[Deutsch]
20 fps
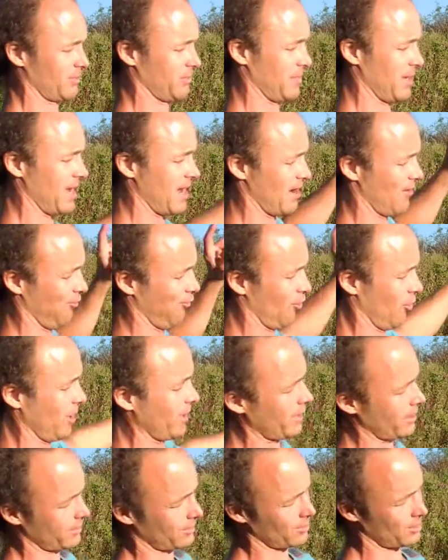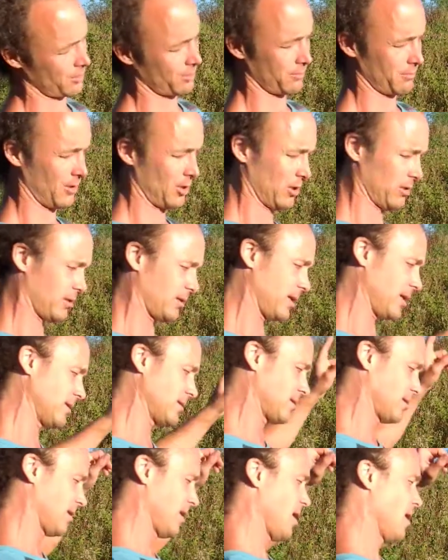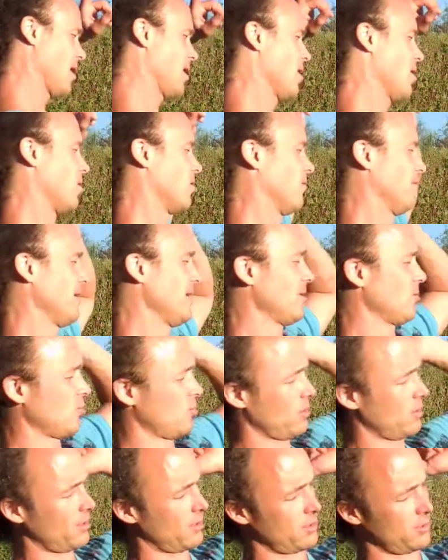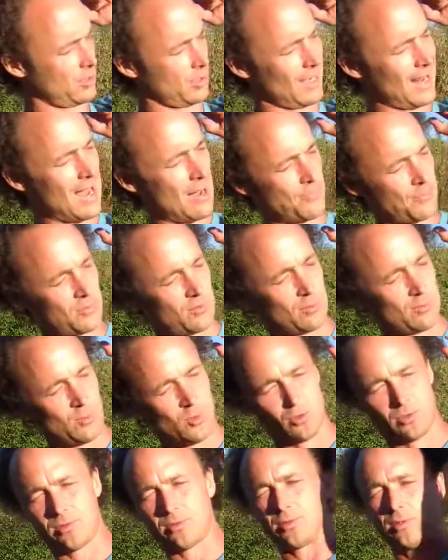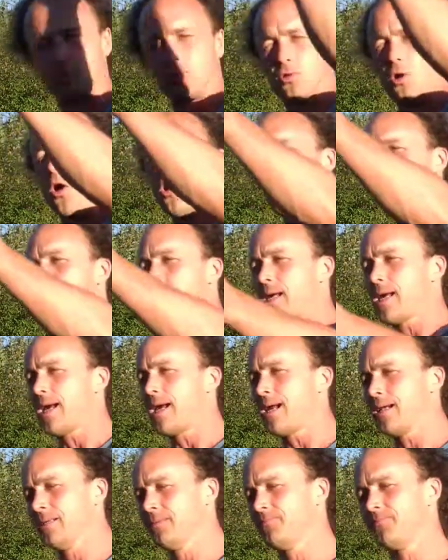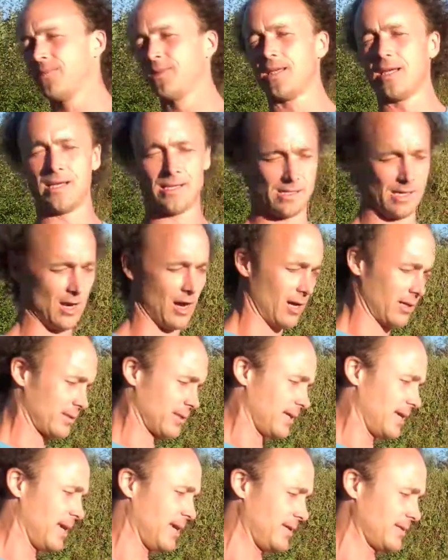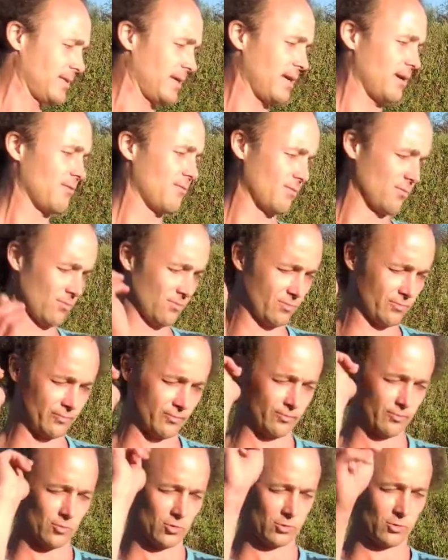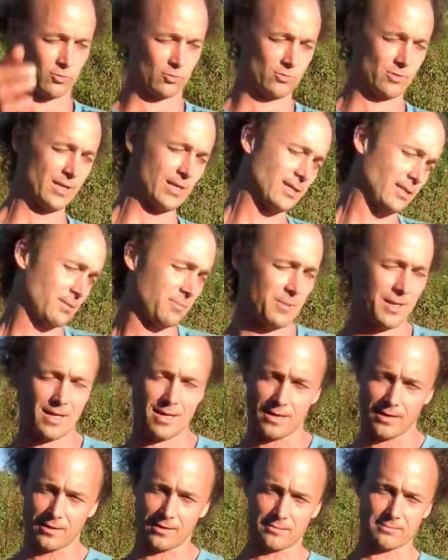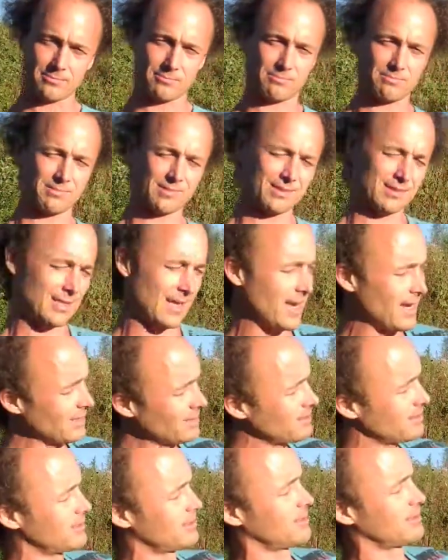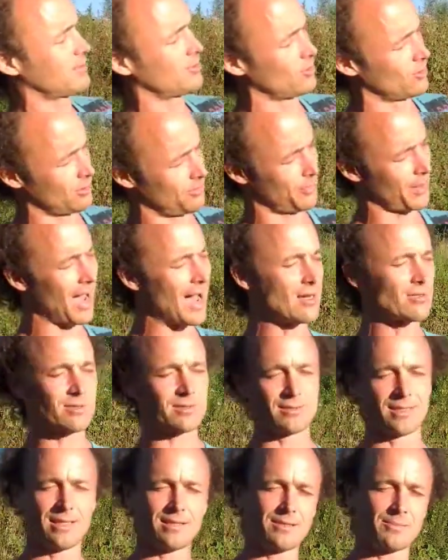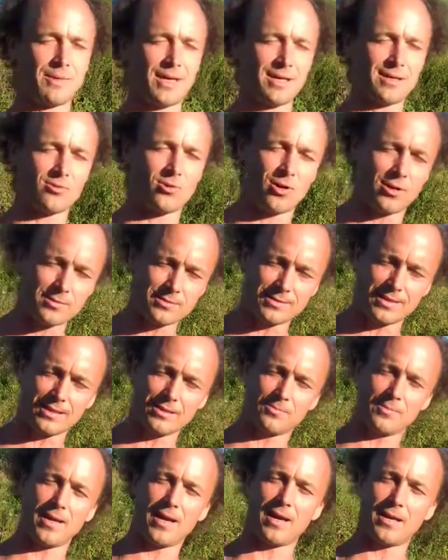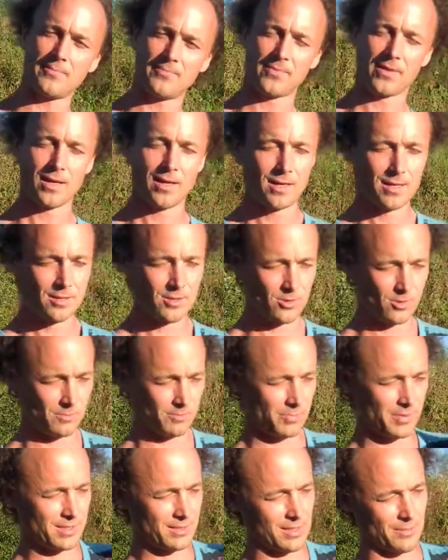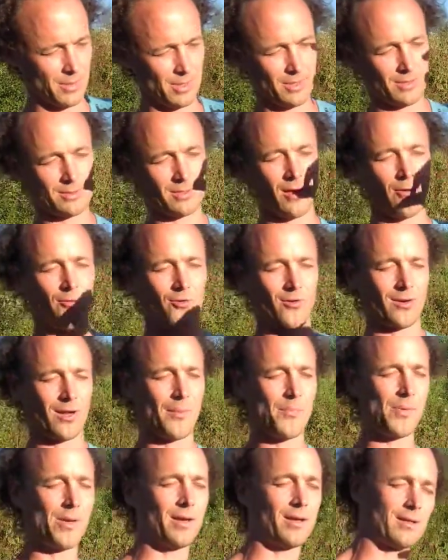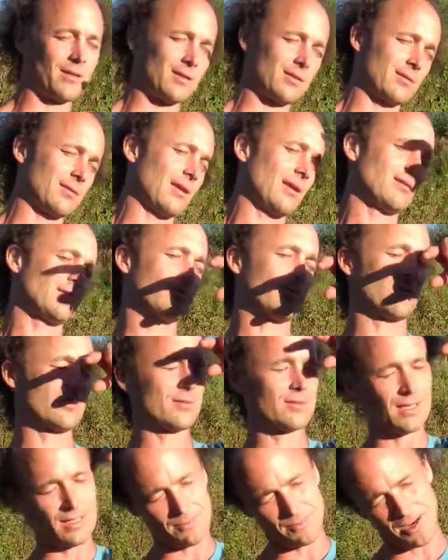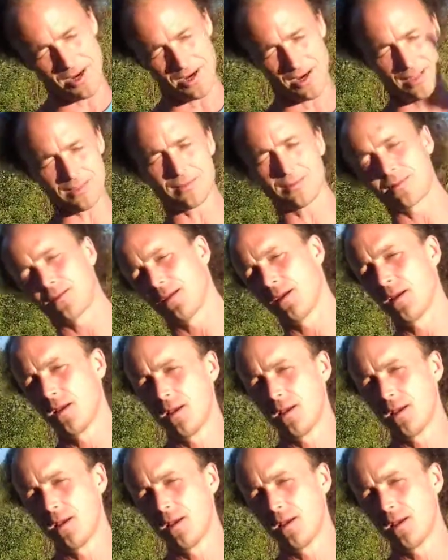mehr Erfolg, dann mach das. Und wenn du glaubst, du musst dahin gehen, in die Askese, wo du nichts mehr denkst, du brauchst nichts mehr, du hast nichts mehr und bist immer noch davon abhängig, dass du denkst, dass du nichts mehr hast,